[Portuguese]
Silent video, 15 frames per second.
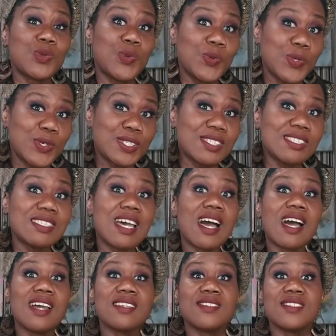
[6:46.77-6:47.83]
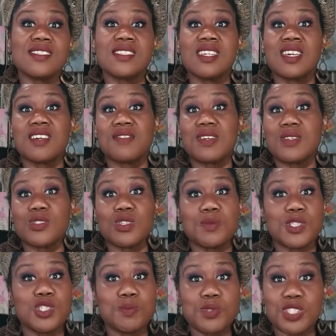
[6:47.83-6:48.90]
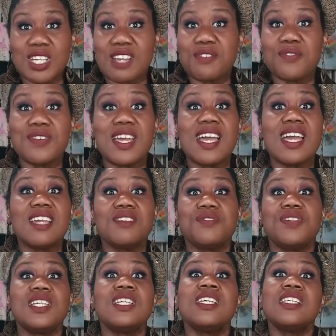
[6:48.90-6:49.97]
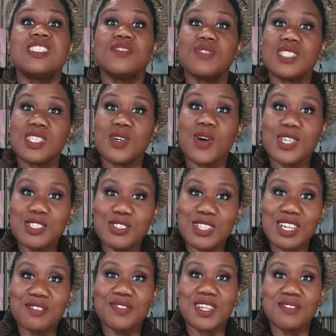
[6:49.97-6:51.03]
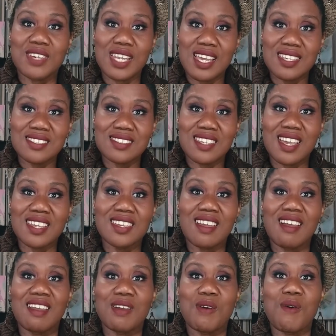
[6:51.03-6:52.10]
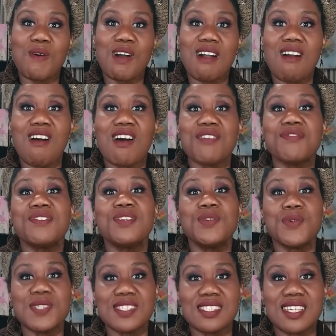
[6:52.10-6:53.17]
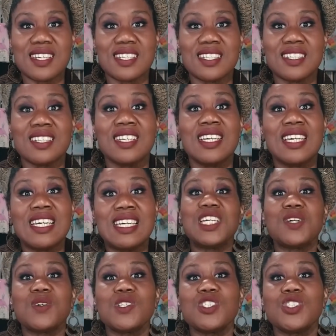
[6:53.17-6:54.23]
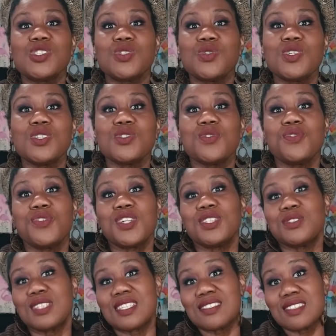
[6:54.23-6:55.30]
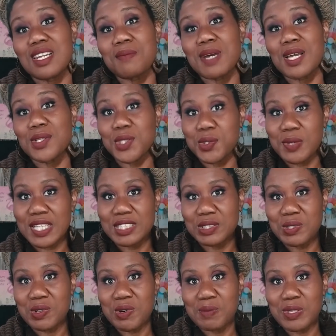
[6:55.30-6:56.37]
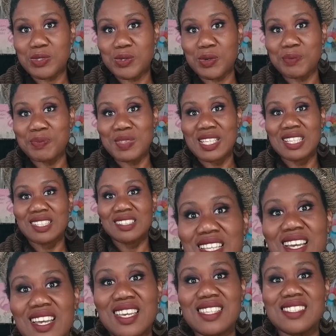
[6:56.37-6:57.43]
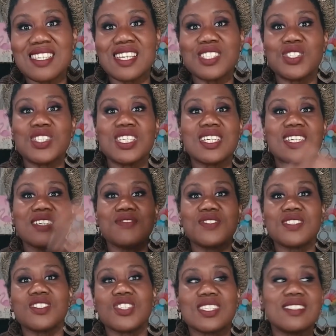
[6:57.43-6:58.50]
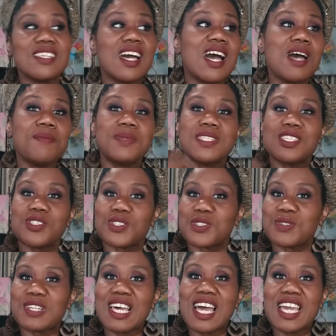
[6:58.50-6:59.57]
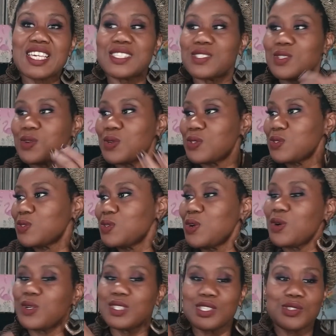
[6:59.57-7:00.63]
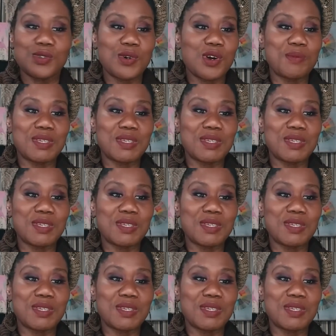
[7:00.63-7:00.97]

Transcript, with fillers: curiosidades, falam sobre tipos de café, enfim. Se você gosta de café, vai lá e segue a Ecoa Coffee no Instagram e continue usufruindo desse trabalho que o Wellington começou. Tá, essa é a dica, você já sabe, deixa o teu like se gostou, deixa um